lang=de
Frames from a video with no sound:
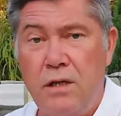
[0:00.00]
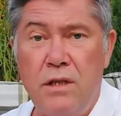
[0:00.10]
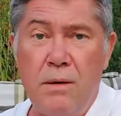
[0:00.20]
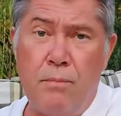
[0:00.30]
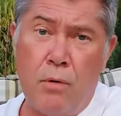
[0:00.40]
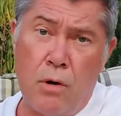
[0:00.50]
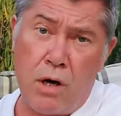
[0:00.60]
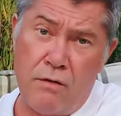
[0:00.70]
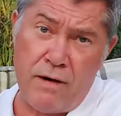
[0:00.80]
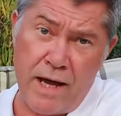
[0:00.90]

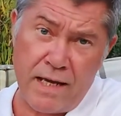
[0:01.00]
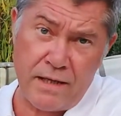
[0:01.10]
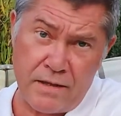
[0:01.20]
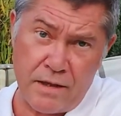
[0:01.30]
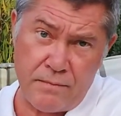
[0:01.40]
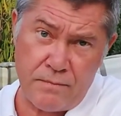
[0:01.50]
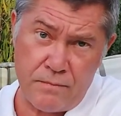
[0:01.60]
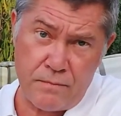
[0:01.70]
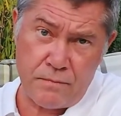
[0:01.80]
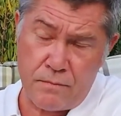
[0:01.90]
Deborah weinte.
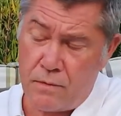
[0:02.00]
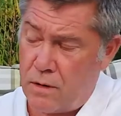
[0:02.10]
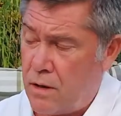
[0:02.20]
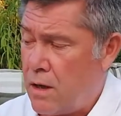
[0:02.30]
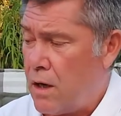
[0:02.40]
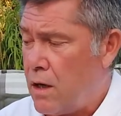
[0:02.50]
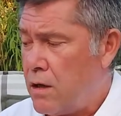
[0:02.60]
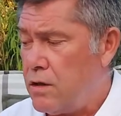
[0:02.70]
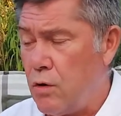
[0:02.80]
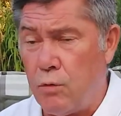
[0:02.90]

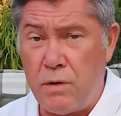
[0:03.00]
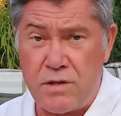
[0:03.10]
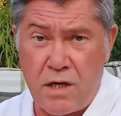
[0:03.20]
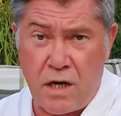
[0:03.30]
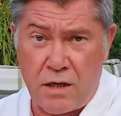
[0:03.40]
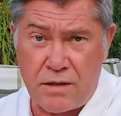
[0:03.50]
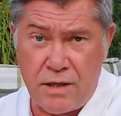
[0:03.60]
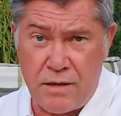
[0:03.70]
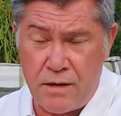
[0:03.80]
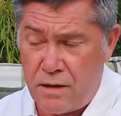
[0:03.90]
Die Oma
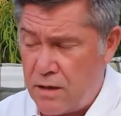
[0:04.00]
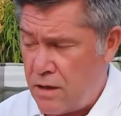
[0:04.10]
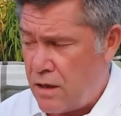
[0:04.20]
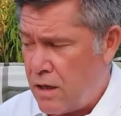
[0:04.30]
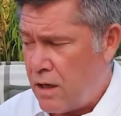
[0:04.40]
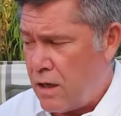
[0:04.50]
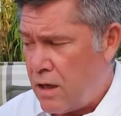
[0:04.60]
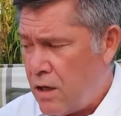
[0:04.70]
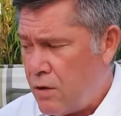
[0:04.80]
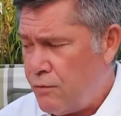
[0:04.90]
sagte,
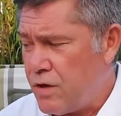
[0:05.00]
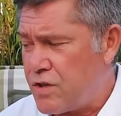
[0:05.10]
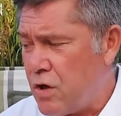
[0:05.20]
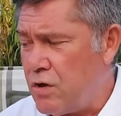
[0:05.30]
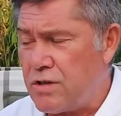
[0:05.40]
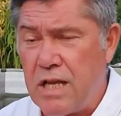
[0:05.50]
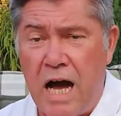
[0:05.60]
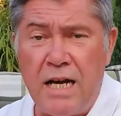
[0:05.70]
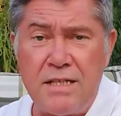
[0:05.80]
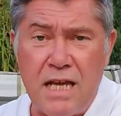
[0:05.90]
wir sollten
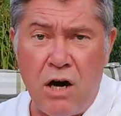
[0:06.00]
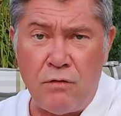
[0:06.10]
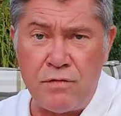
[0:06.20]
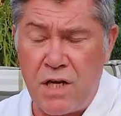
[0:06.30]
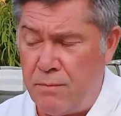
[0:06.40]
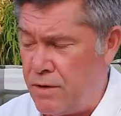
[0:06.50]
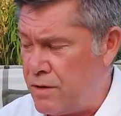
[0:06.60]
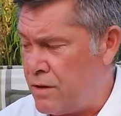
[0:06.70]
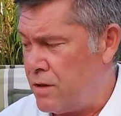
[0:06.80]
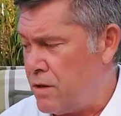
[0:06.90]
alles
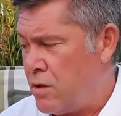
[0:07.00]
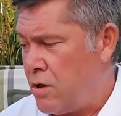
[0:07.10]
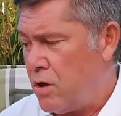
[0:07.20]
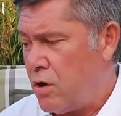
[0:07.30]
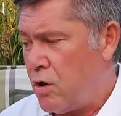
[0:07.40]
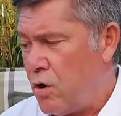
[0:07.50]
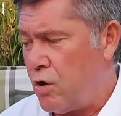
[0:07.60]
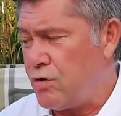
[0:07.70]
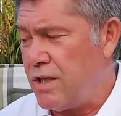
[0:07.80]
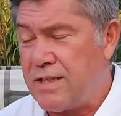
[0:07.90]
aufsammeln,
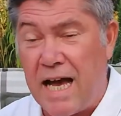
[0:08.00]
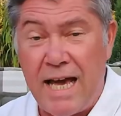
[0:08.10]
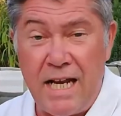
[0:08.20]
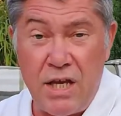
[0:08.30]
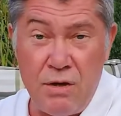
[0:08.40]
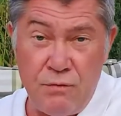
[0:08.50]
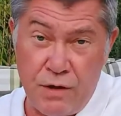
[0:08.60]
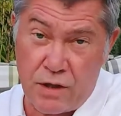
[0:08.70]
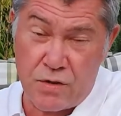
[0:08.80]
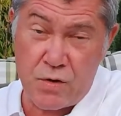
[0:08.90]
und die Teile
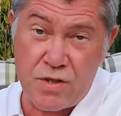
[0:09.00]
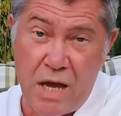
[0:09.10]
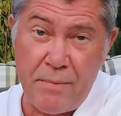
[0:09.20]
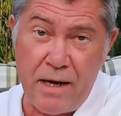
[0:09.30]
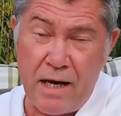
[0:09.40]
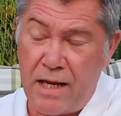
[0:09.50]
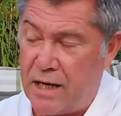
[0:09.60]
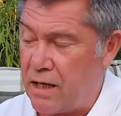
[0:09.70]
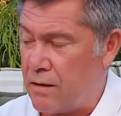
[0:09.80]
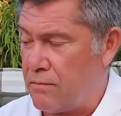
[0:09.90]
wieder zusammenlegen.